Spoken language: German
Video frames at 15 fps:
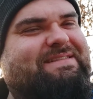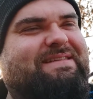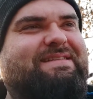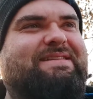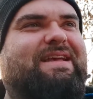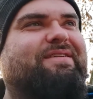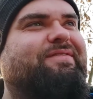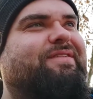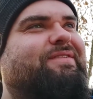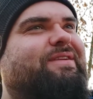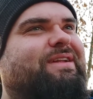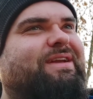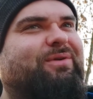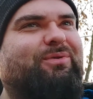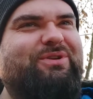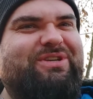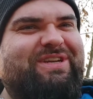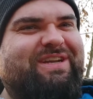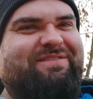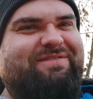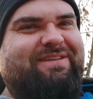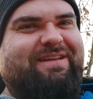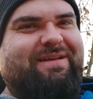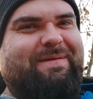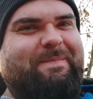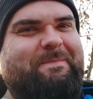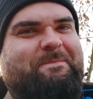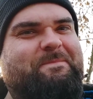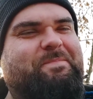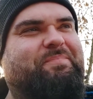Es ist einfach so eine Grundschärfe da
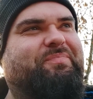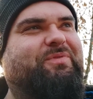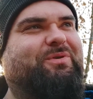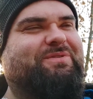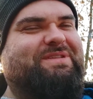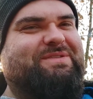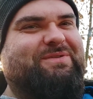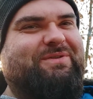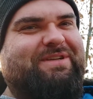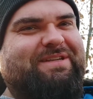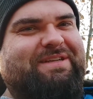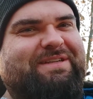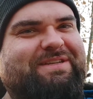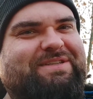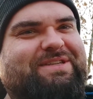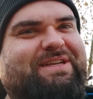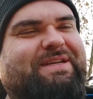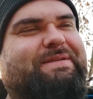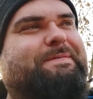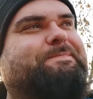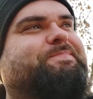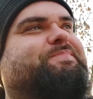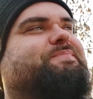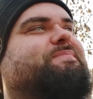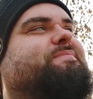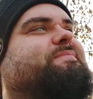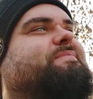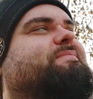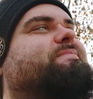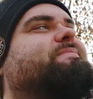durch das Connecticut Shade.
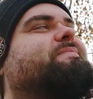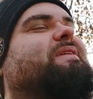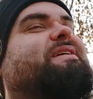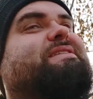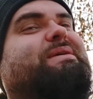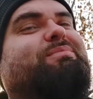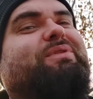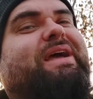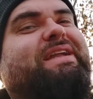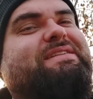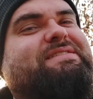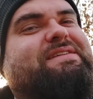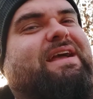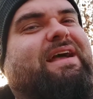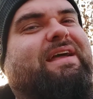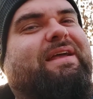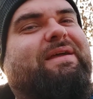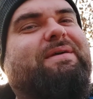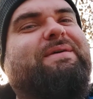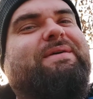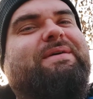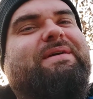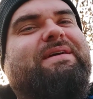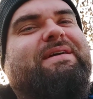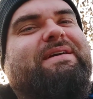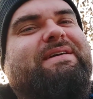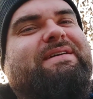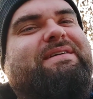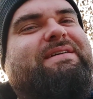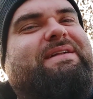Es gibt eine Zigarre,
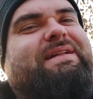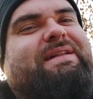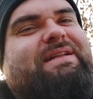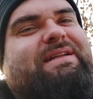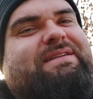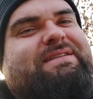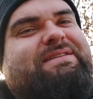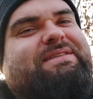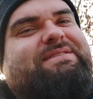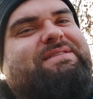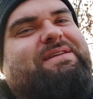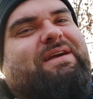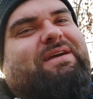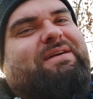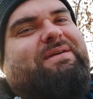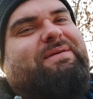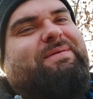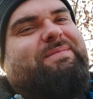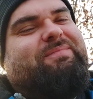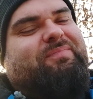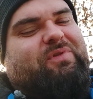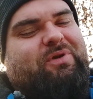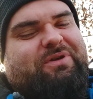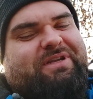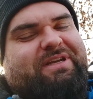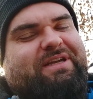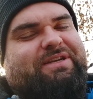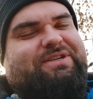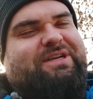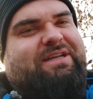die das ähm,
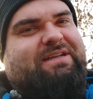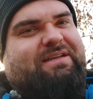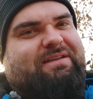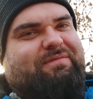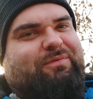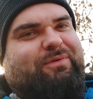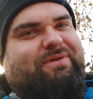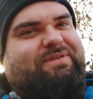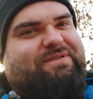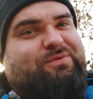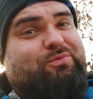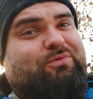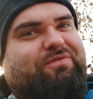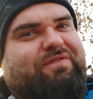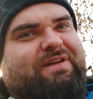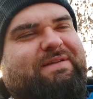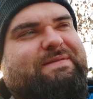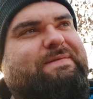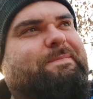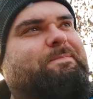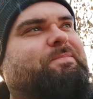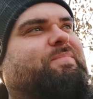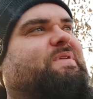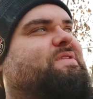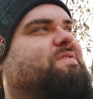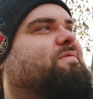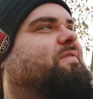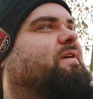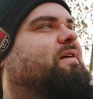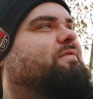Connecticut Shade hatte, wo ich das gut fand. Das
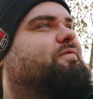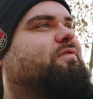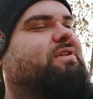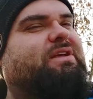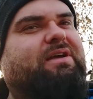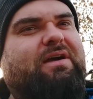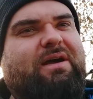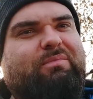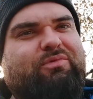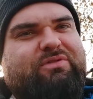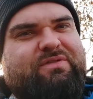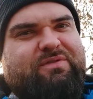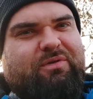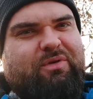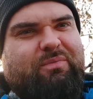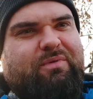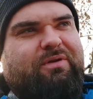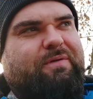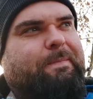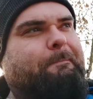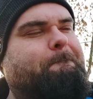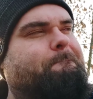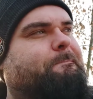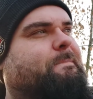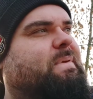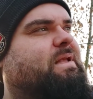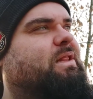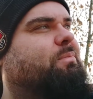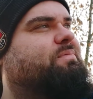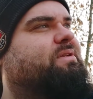war von Hiram und Solomon. Ich
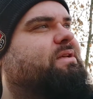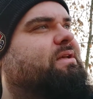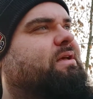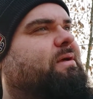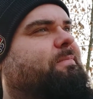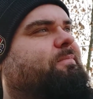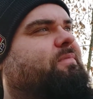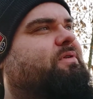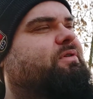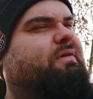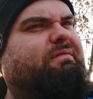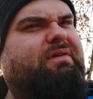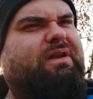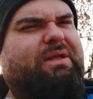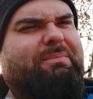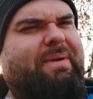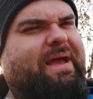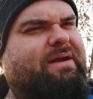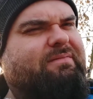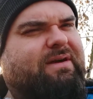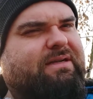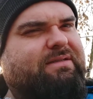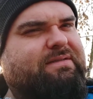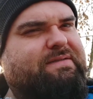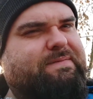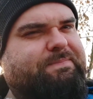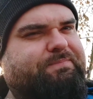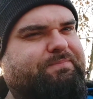glaube, die Traveling Man war das.